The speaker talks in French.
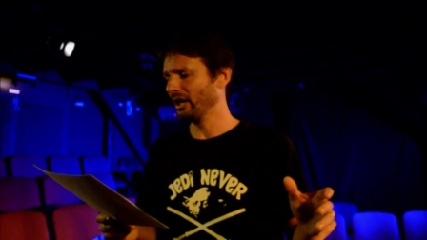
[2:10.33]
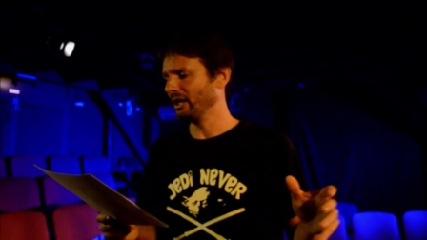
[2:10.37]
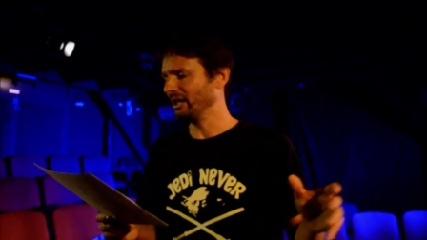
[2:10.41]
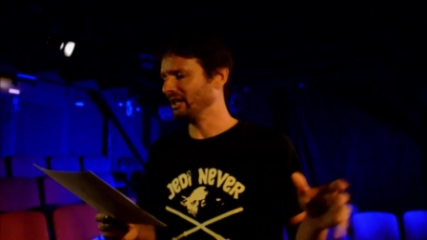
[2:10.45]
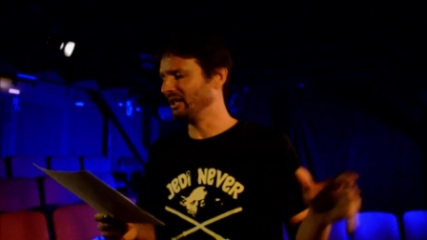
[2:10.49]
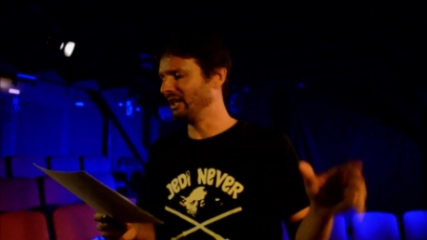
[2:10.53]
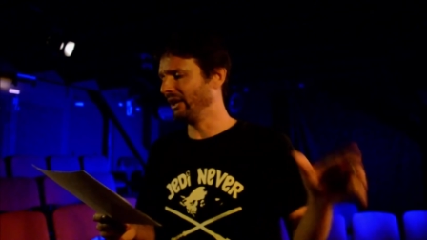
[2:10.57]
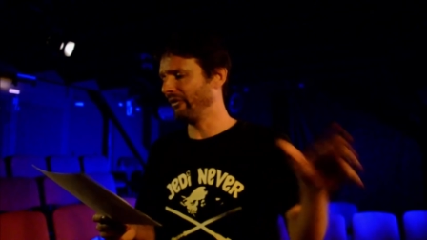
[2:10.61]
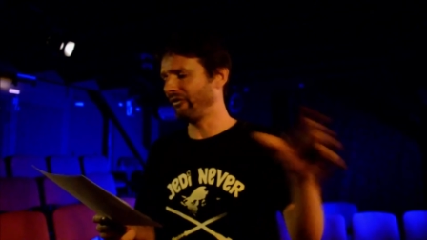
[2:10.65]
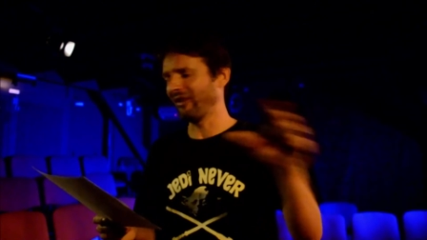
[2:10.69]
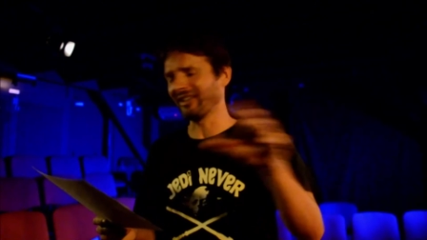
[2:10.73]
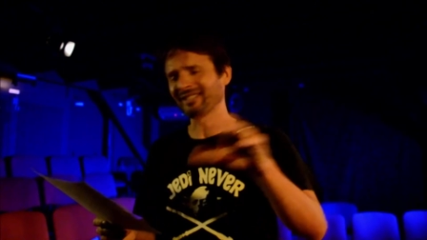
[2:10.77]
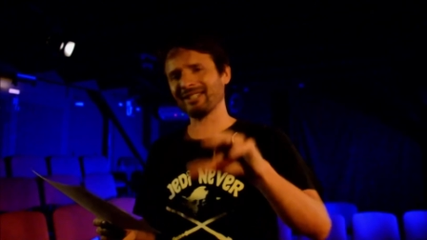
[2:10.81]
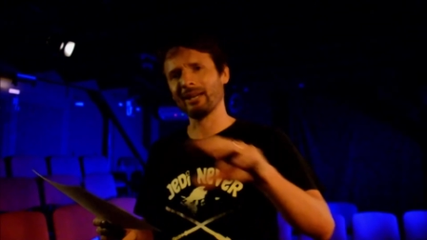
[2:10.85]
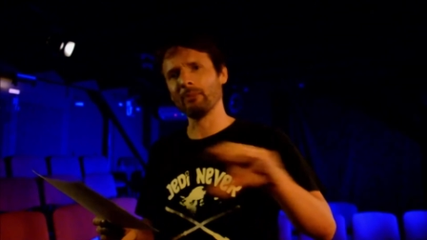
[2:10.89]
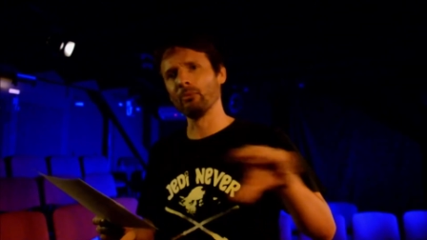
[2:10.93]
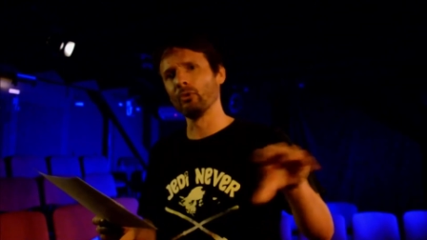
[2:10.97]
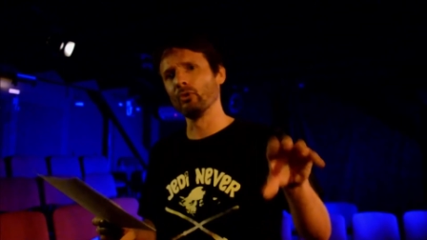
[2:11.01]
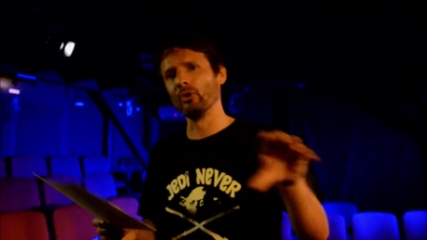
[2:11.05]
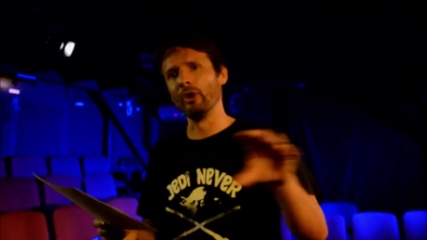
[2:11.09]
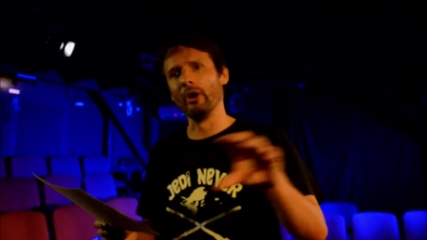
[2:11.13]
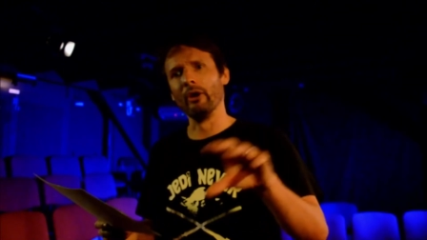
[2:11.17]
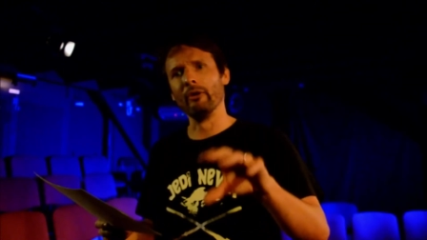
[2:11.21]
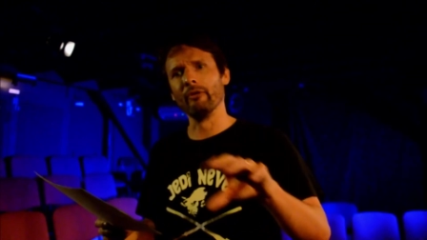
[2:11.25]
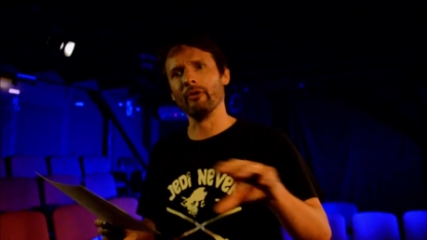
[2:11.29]
il effaça
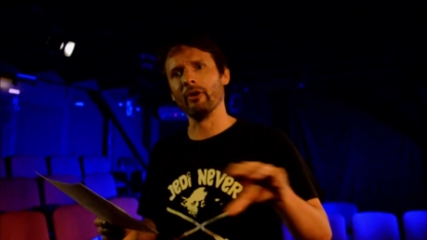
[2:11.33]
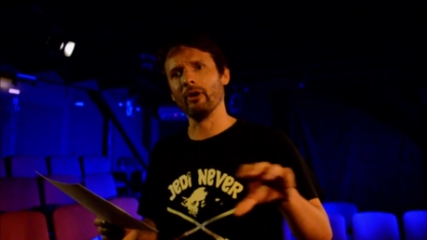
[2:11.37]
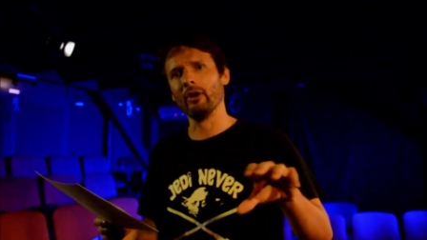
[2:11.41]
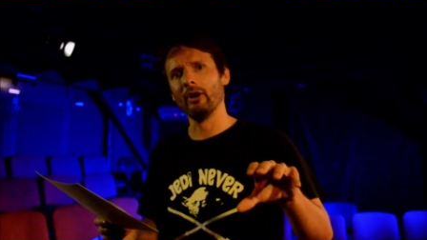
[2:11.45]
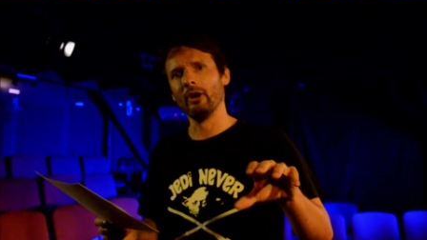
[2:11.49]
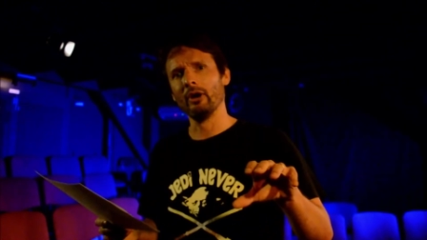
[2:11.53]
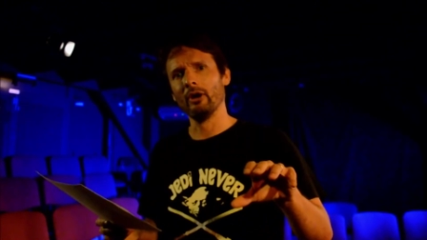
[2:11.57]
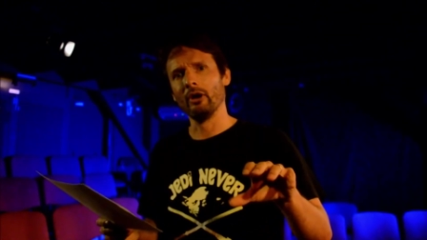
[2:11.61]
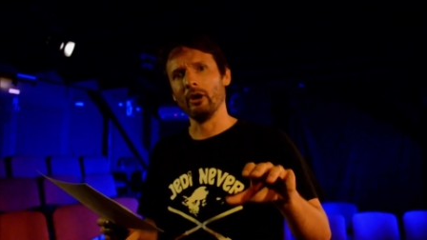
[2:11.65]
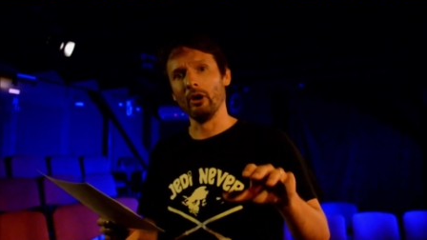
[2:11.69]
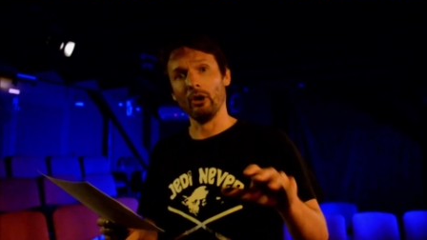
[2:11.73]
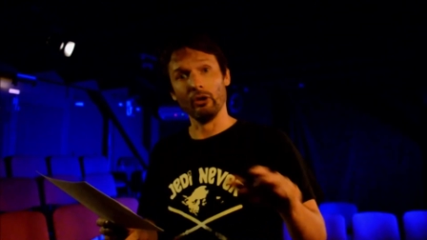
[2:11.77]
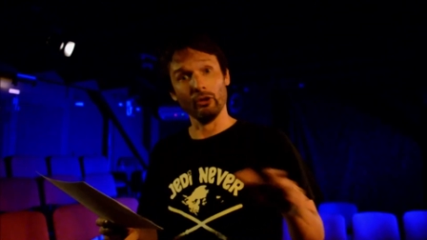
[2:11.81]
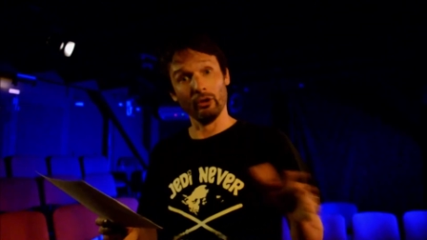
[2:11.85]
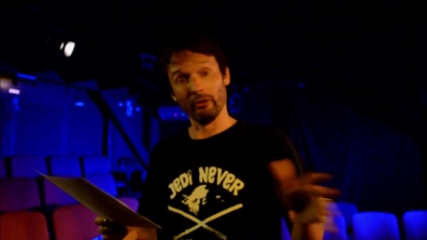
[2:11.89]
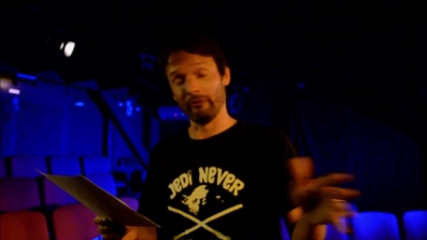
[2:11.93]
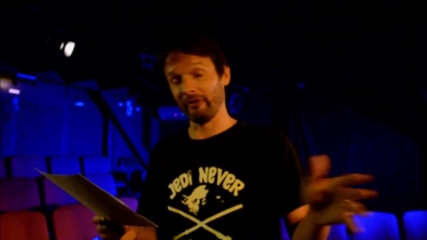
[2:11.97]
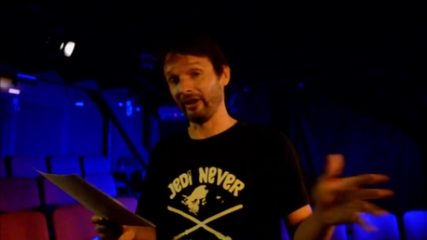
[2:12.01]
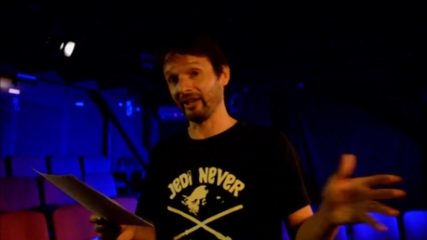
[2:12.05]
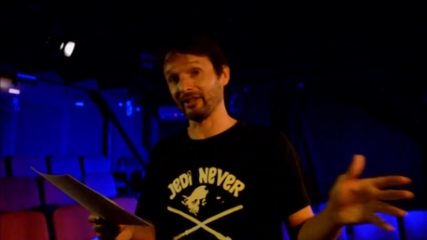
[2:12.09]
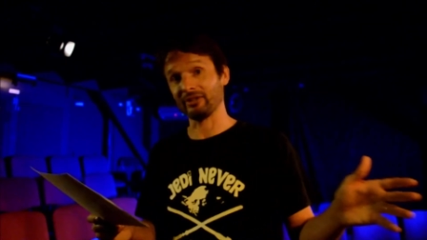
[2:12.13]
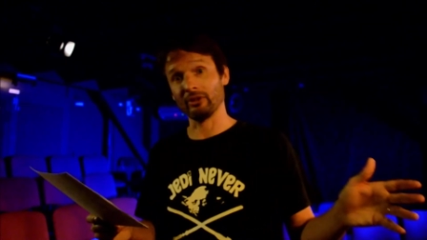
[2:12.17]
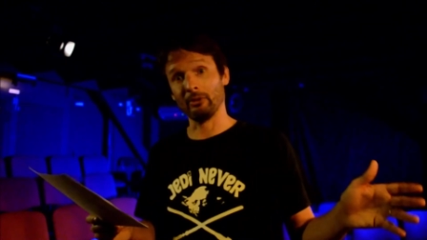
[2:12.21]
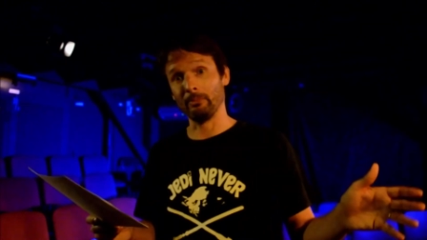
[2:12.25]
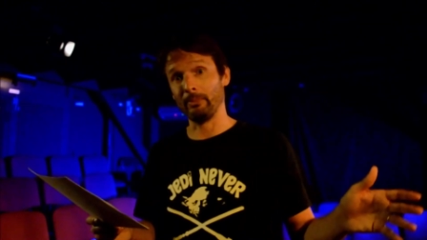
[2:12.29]
mon œuvre en
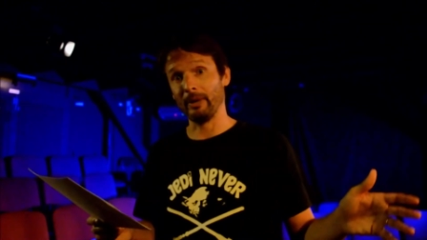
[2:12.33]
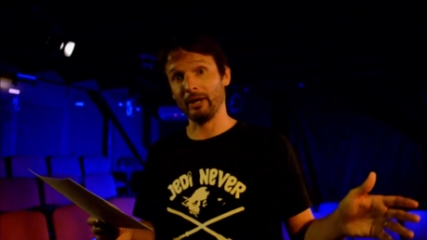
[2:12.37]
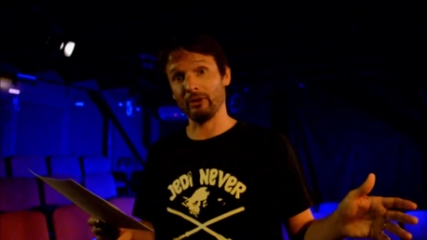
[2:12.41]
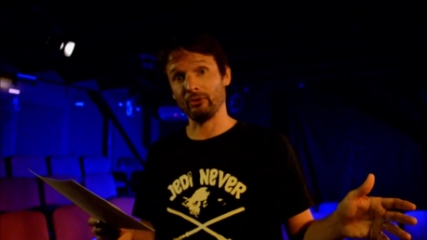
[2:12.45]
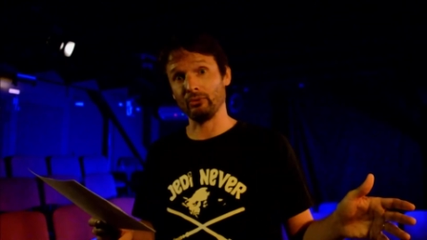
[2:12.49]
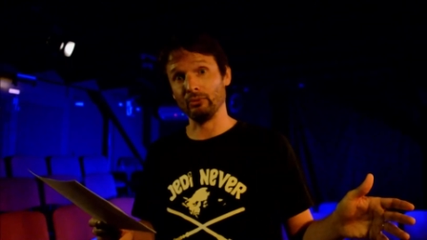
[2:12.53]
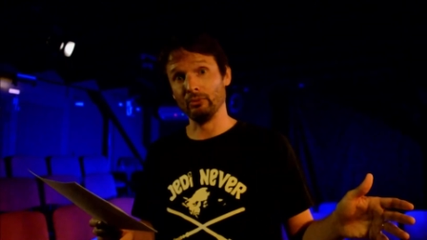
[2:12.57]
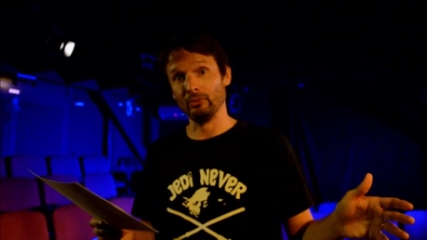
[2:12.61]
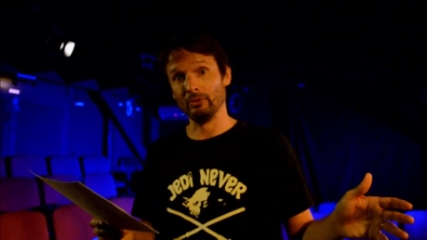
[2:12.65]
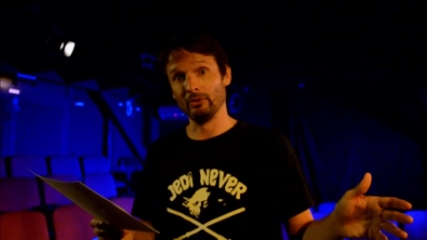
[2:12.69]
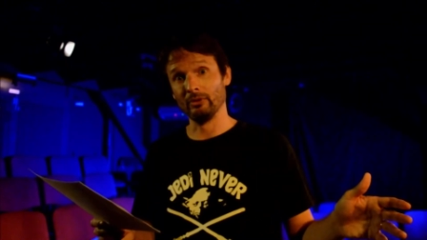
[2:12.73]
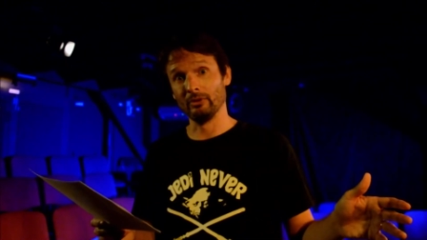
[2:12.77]
enversant partout.